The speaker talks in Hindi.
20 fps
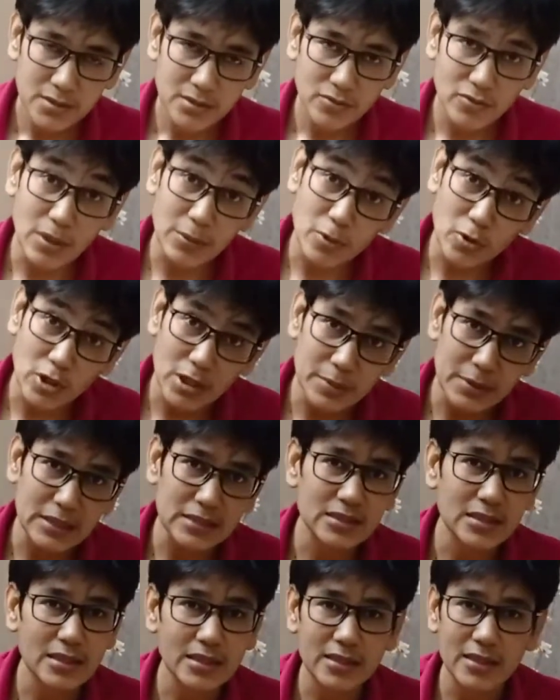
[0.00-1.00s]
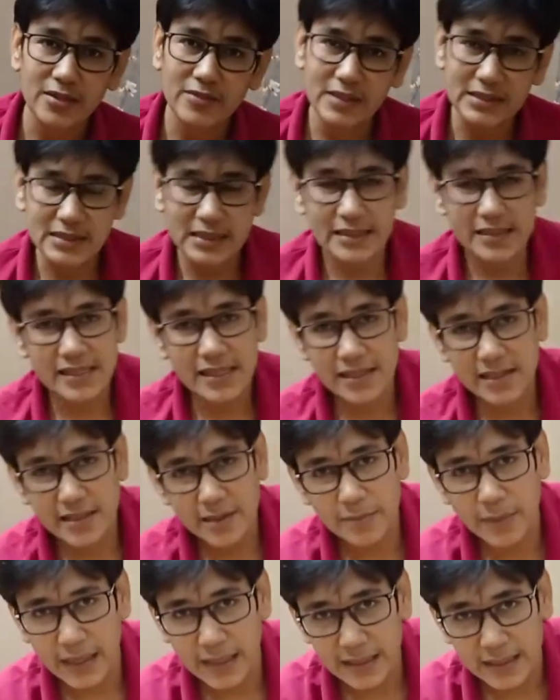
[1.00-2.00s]
वो आपको कल पता चलेगा वैसे क्या है
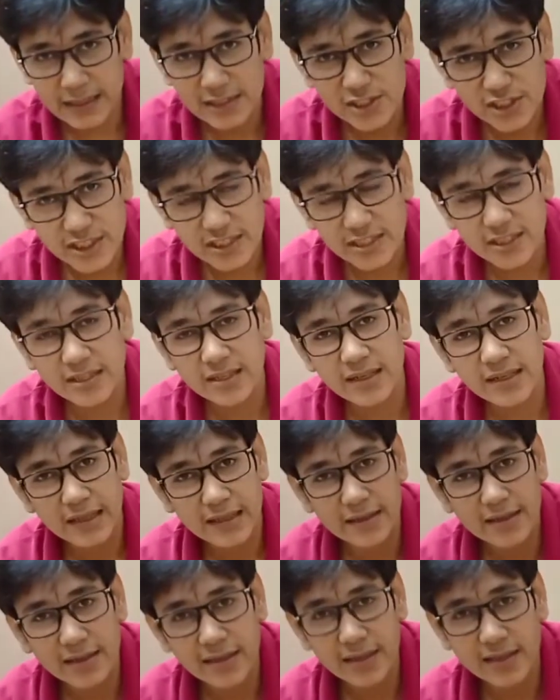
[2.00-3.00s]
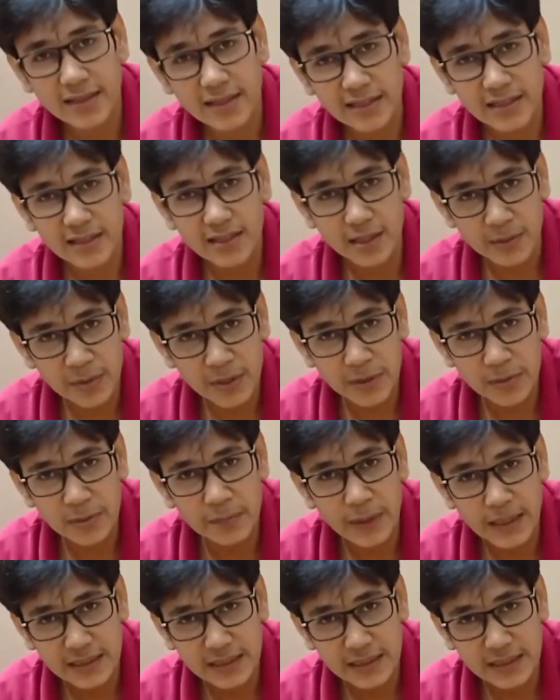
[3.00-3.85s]
कि भाई इंजीनियर नहीं है लेकिन कभी कभी